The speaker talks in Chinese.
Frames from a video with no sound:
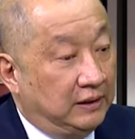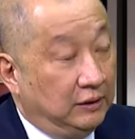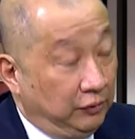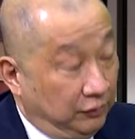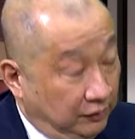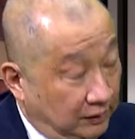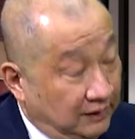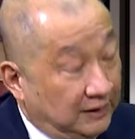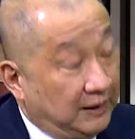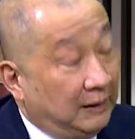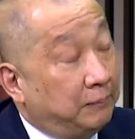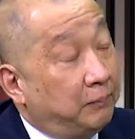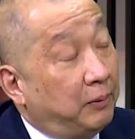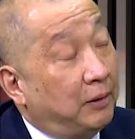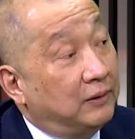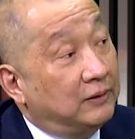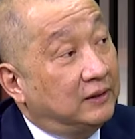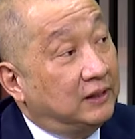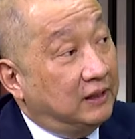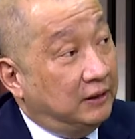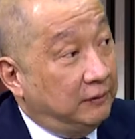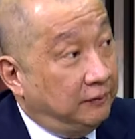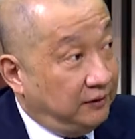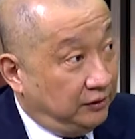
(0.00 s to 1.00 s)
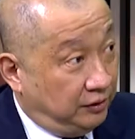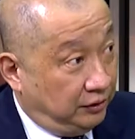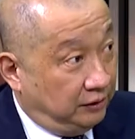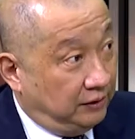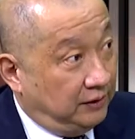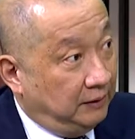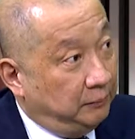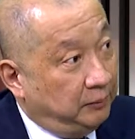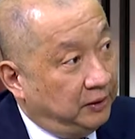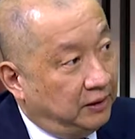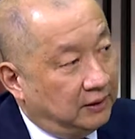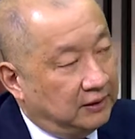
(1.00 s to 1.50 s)
尤其在保险，因为时
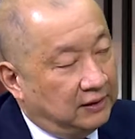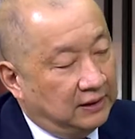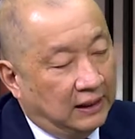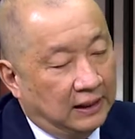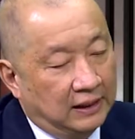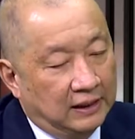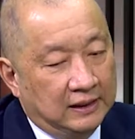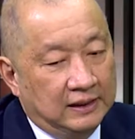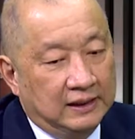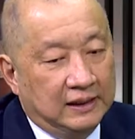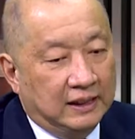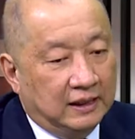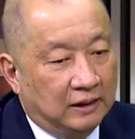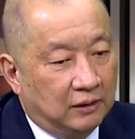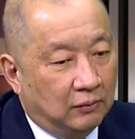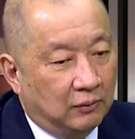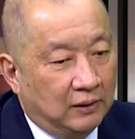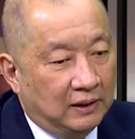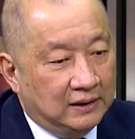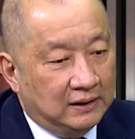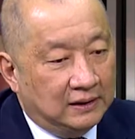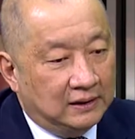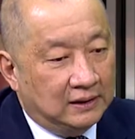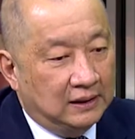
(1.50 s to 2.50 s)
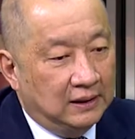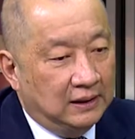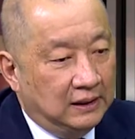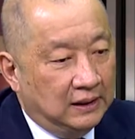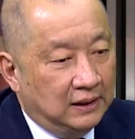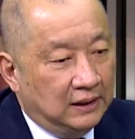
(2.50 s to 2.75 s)
间比较长一点的关系，